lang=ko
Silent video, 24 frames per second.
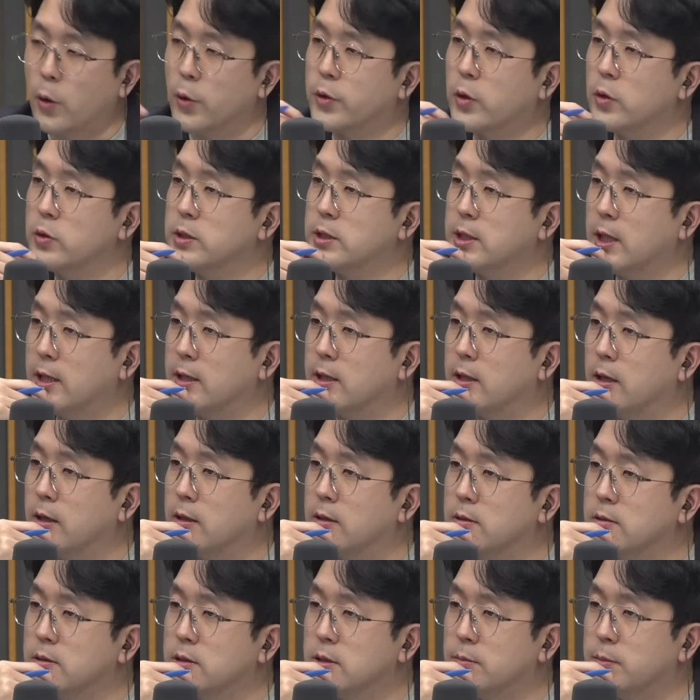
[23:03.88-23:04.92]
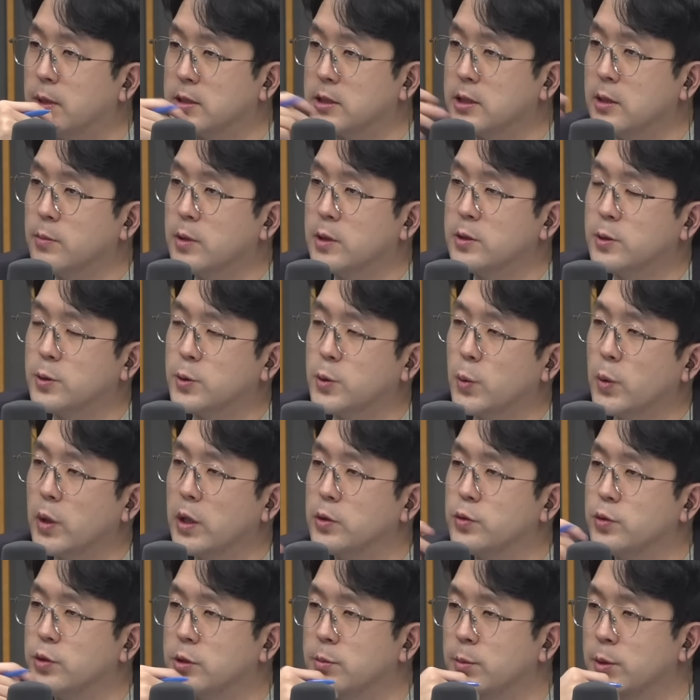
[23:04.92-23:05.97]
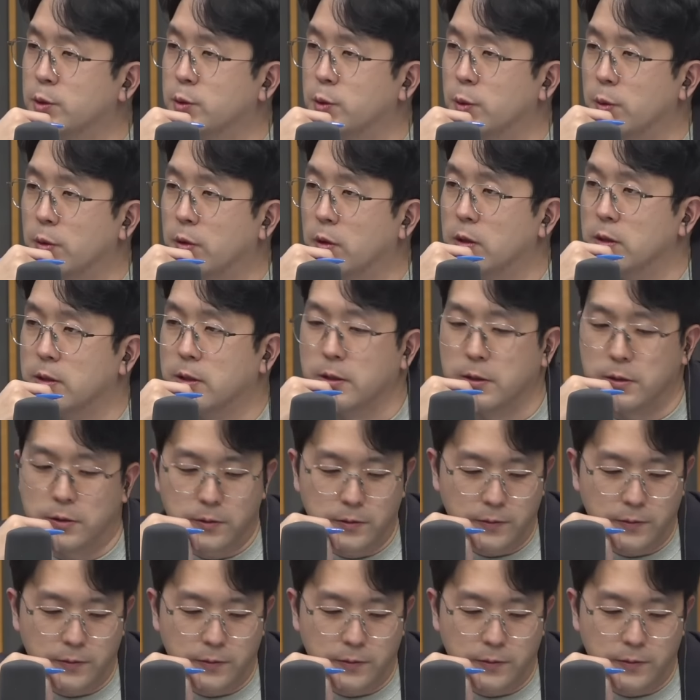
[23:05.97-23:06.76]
어떤 차이가 있는지 박사님께서 소개해 주시면 좋을 것 같아요.